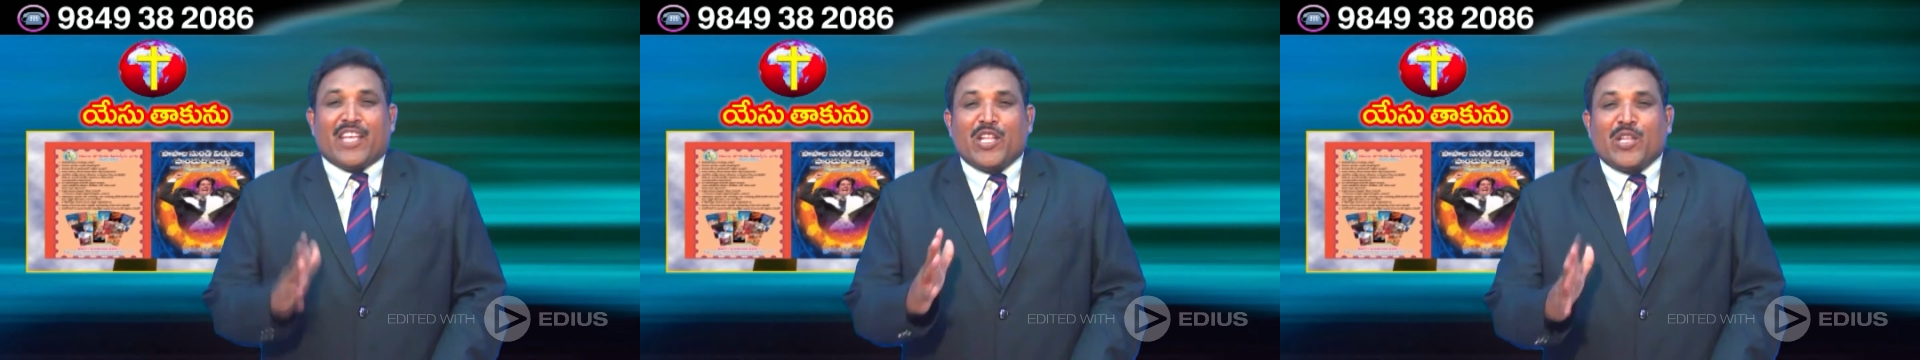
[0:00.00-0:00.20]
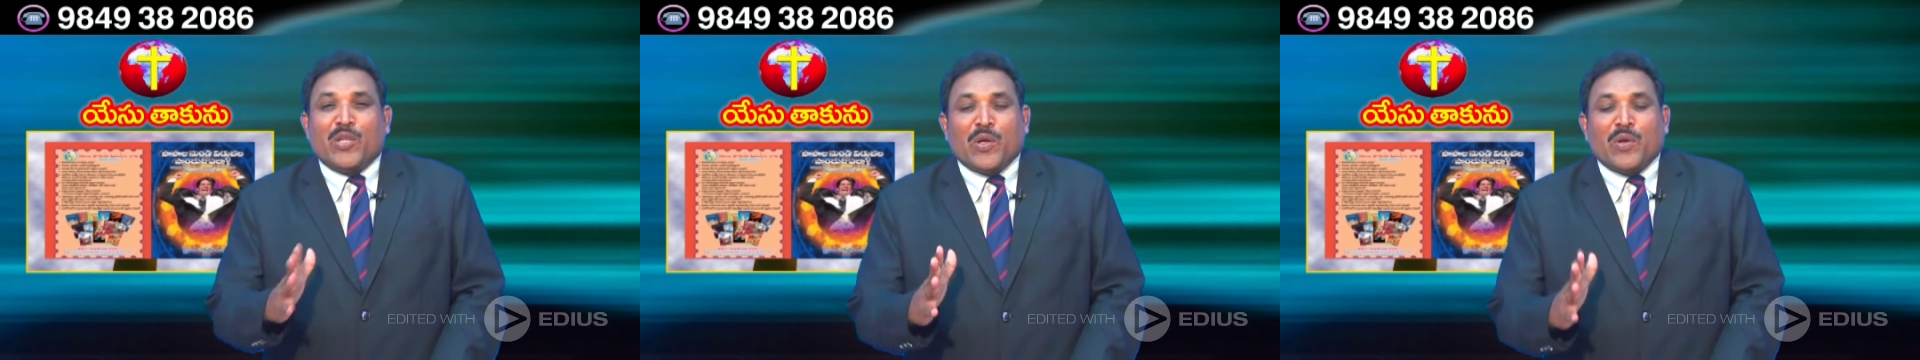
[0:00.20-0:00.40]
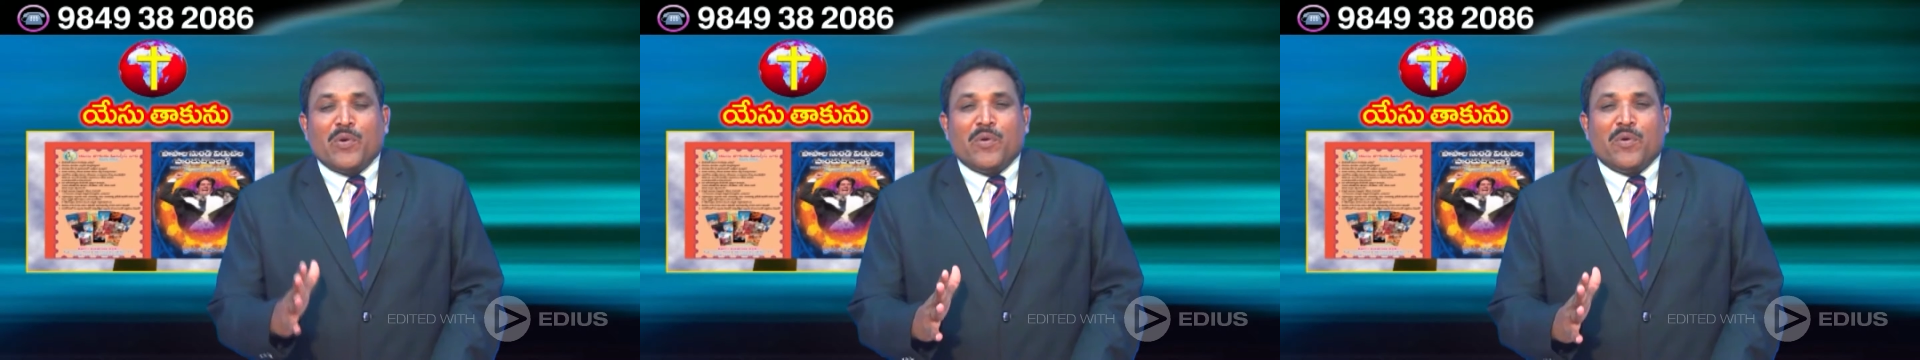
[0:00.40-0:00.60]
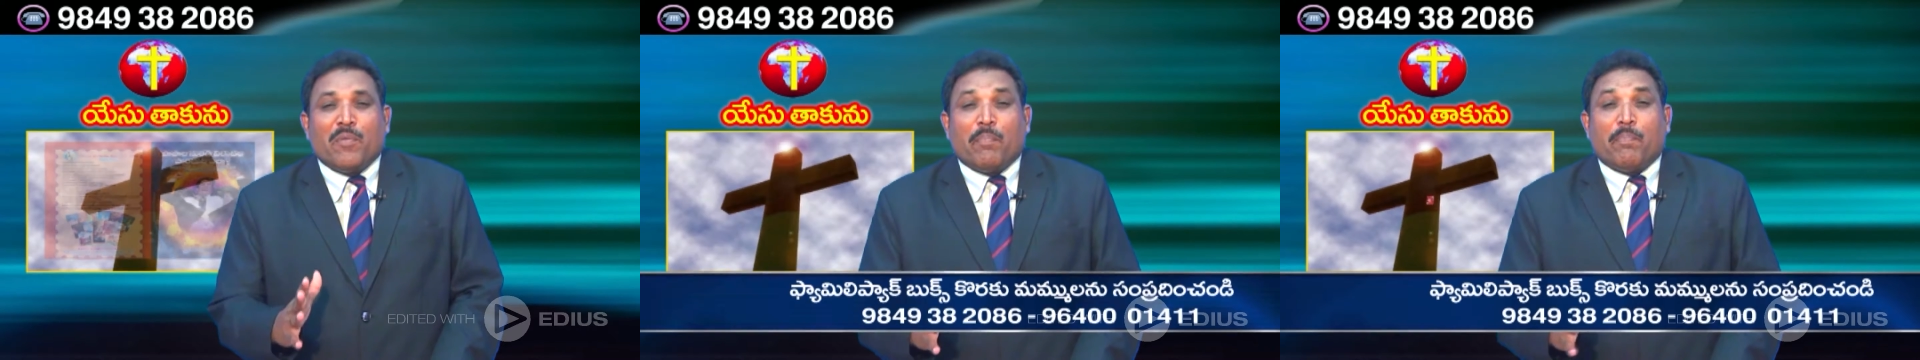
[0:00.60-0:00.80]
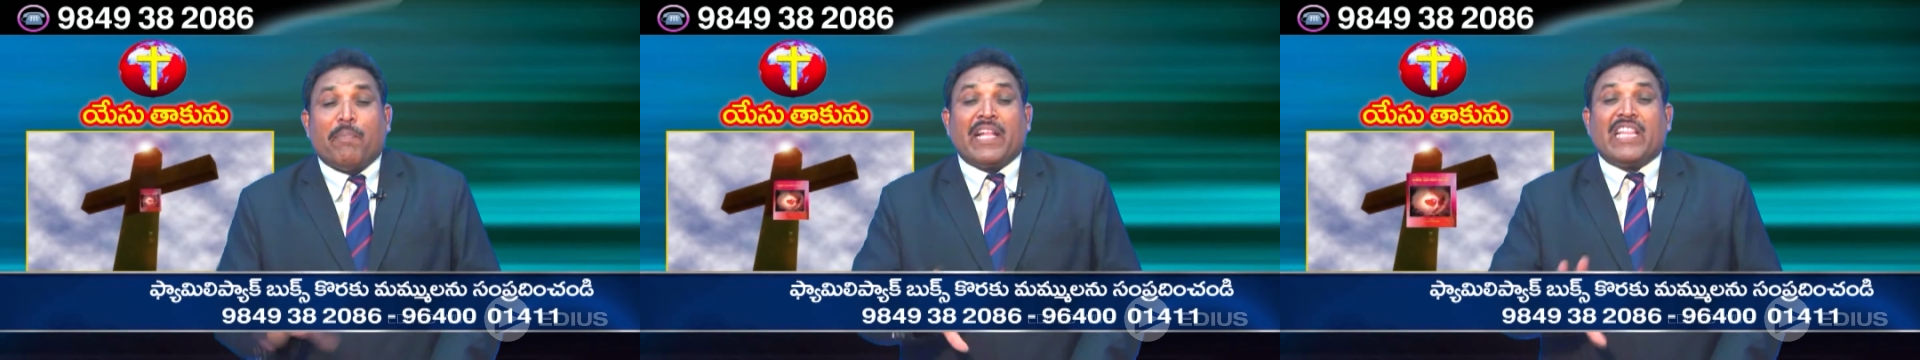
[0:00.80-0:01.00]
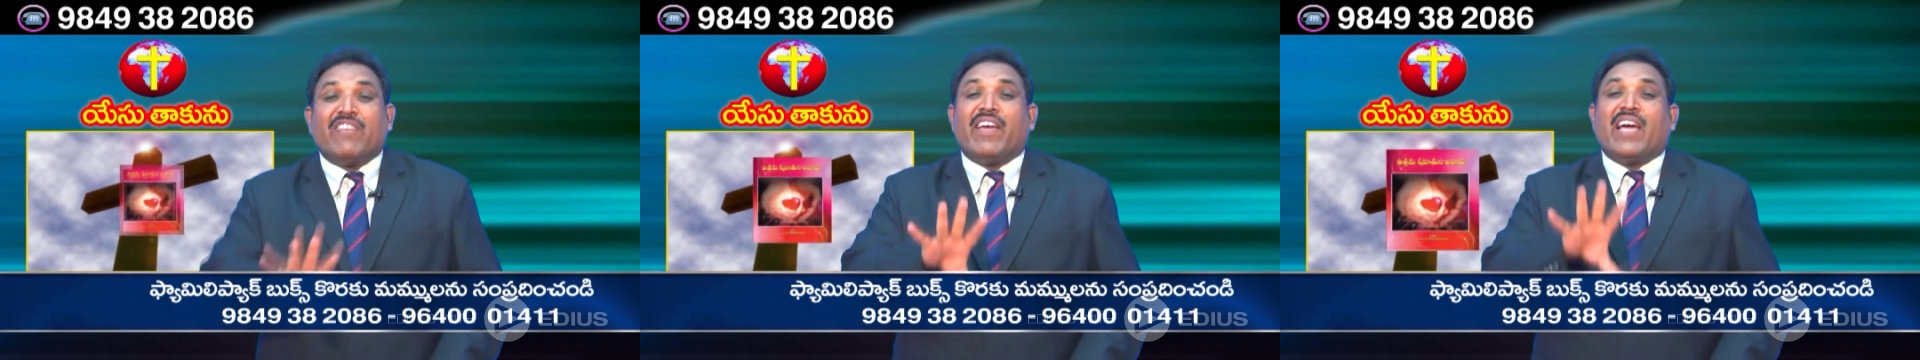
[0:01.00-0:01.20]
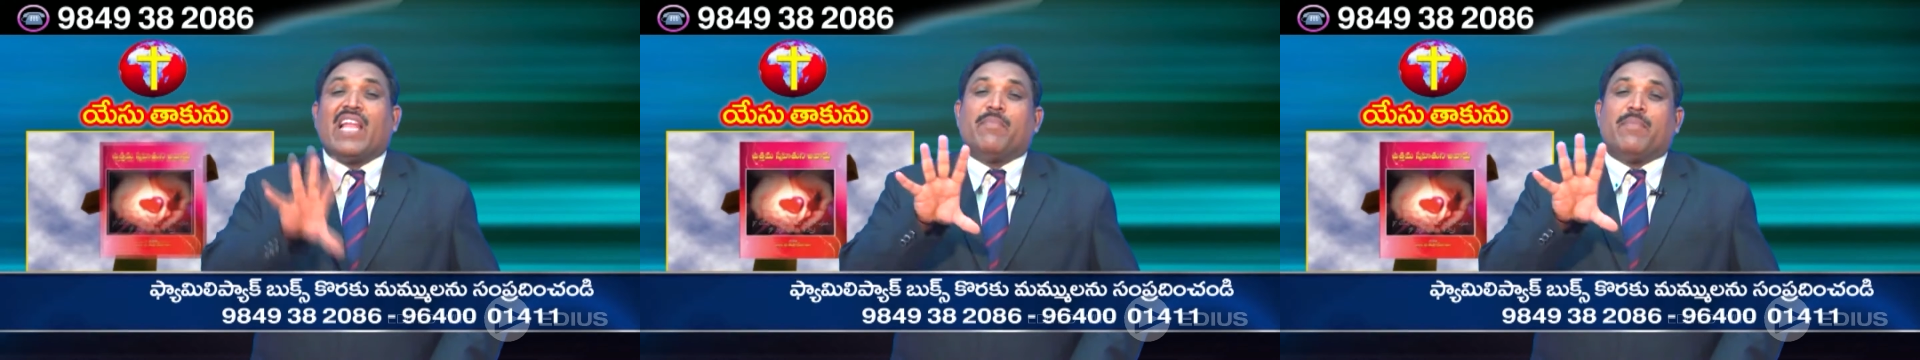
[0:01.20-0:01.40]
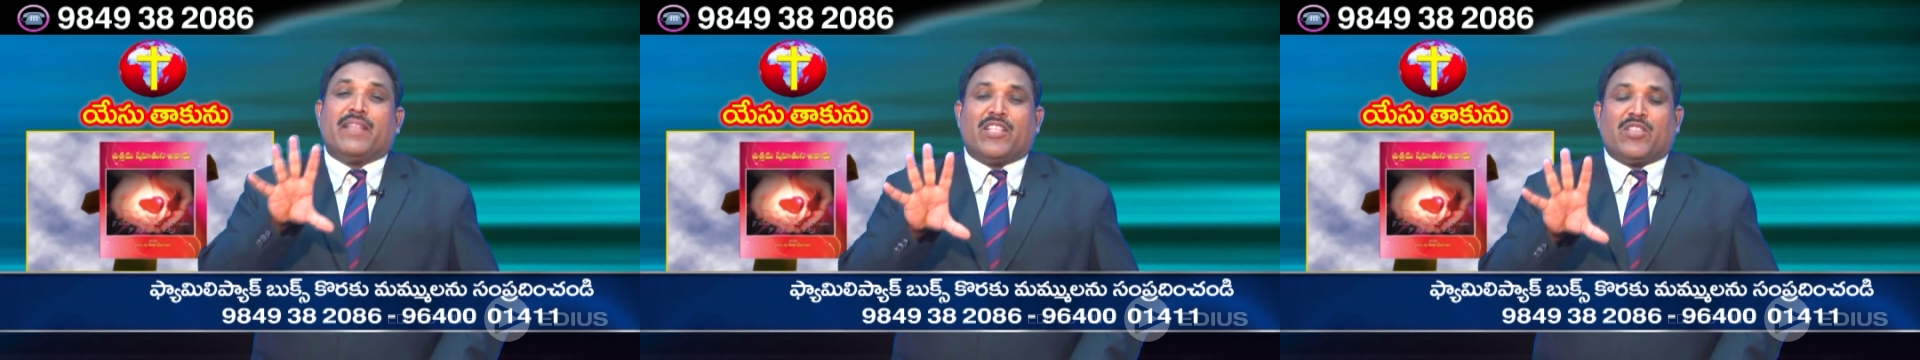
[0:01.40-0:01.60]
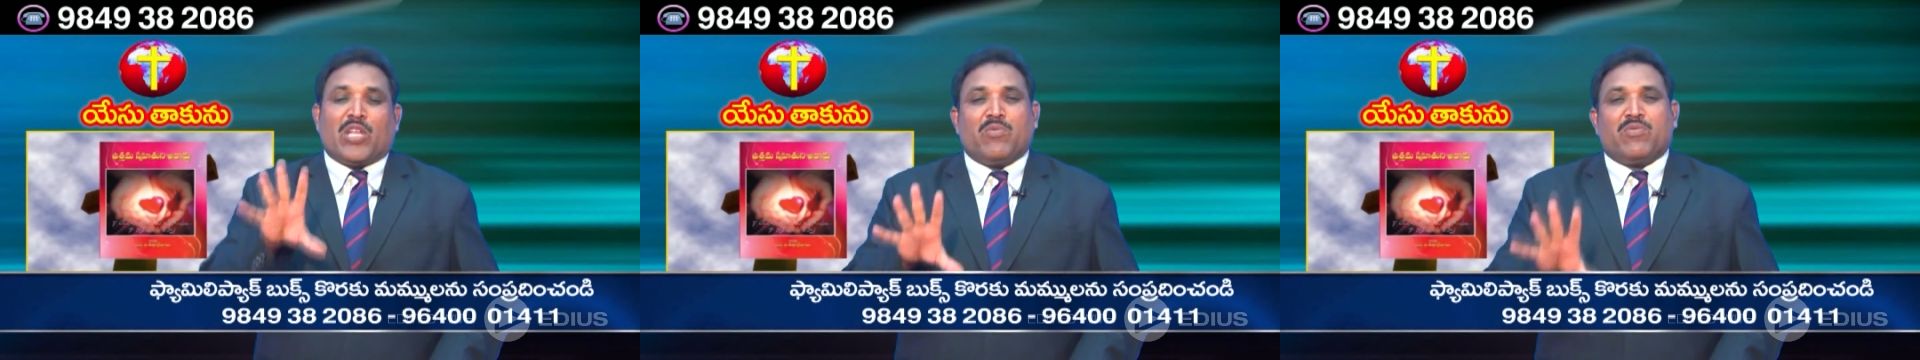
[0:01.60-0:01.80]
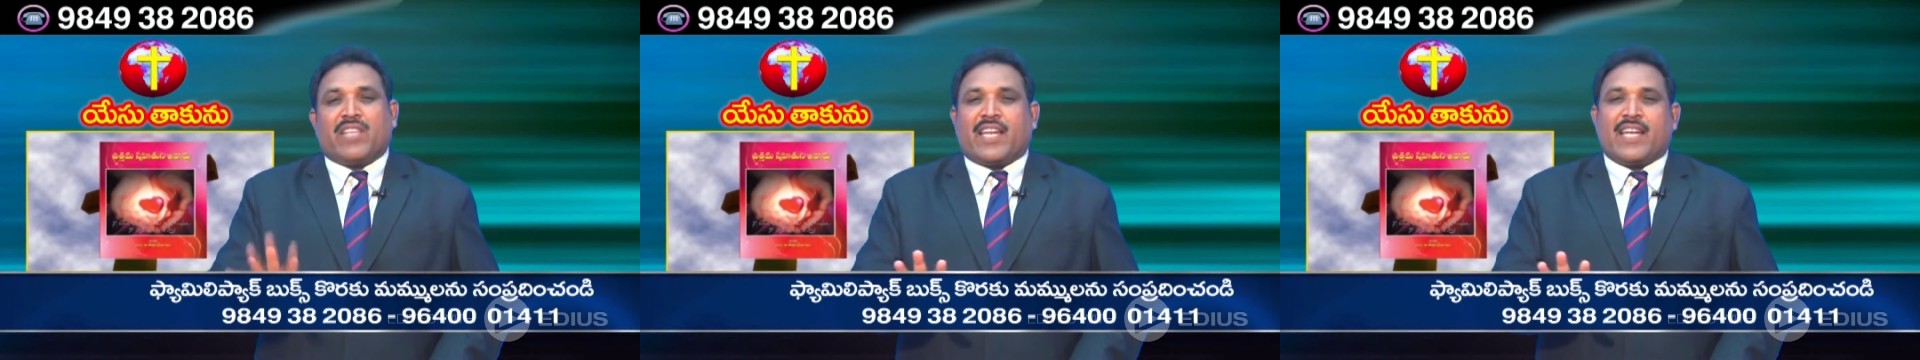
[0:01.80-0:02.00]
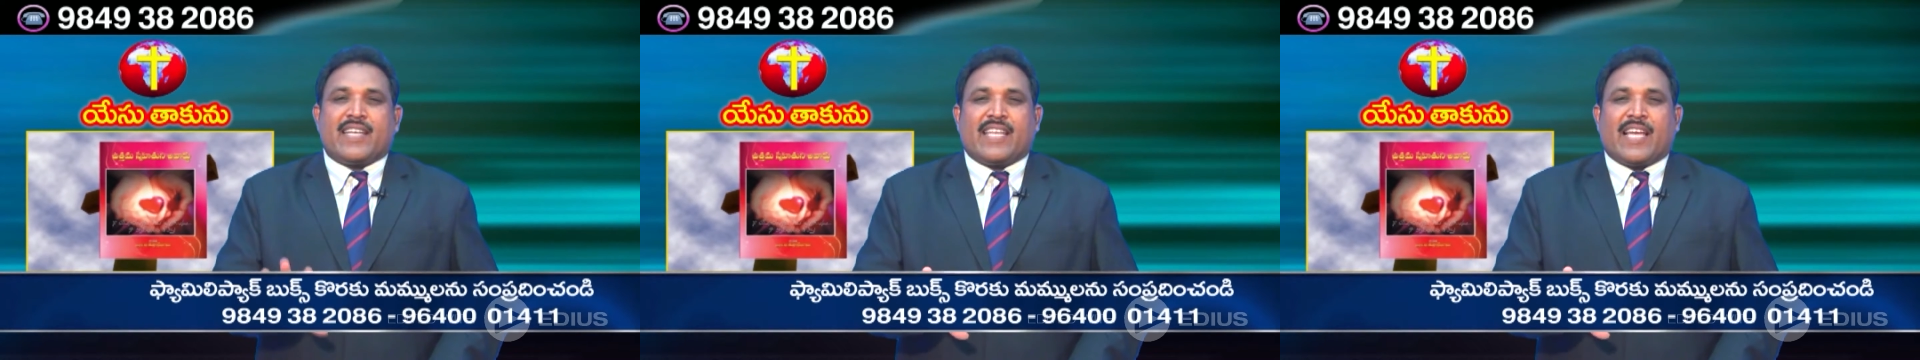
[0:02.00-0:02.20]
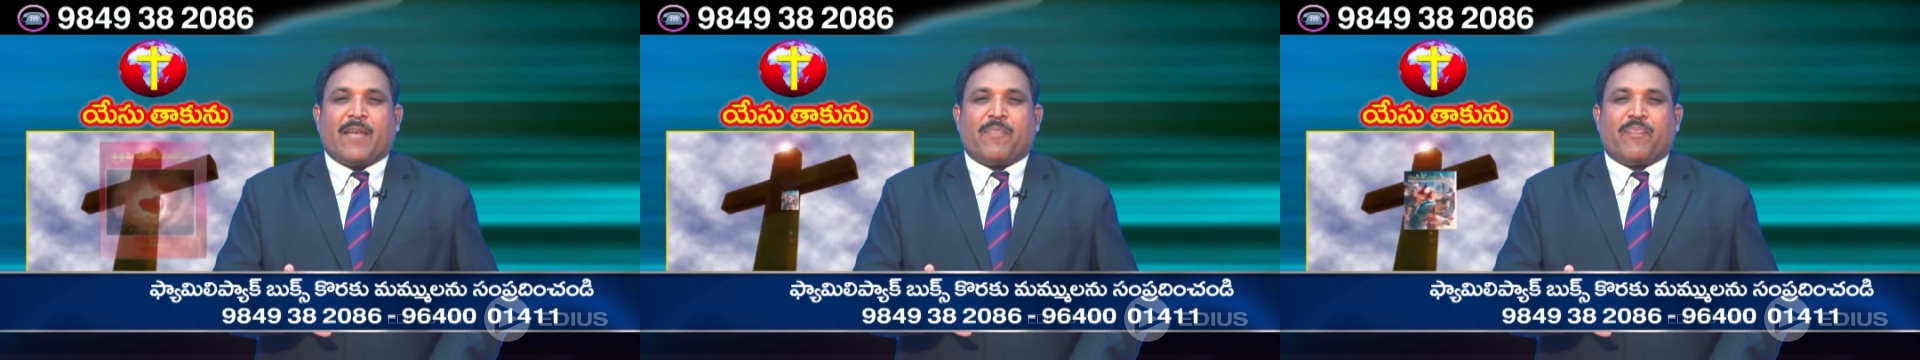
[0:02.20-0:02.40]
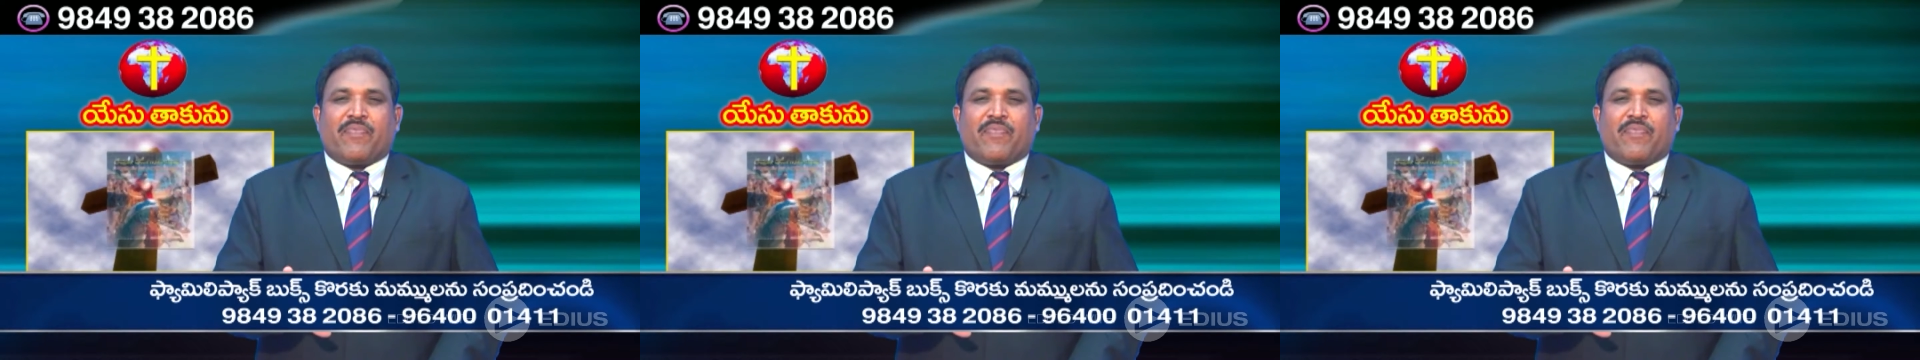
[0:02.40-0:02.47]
ఇద్దరు పదివేల మంది తరుగుతారంట